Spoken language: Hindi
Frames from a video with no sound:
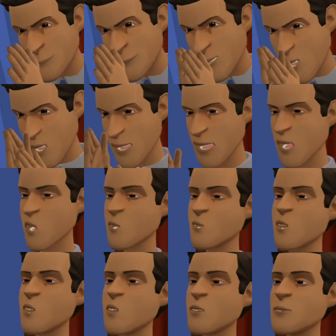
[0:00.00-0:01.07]
वहां कोई
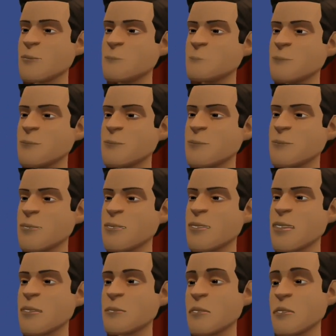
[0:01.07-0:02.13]
है इसे
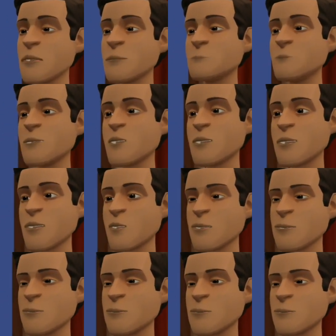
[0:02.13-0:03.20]
बाहर निकालो
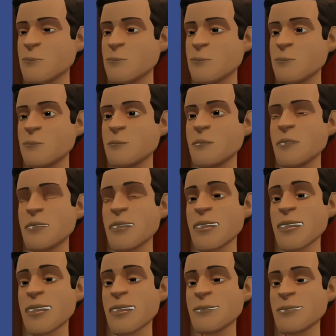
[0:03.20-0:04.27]
इसे
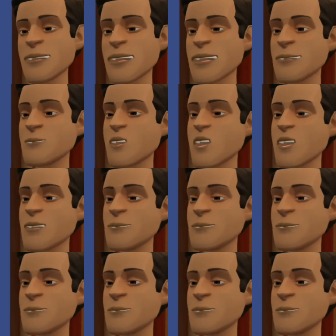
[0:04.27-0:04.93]
तुरंत बाहर फेंक दो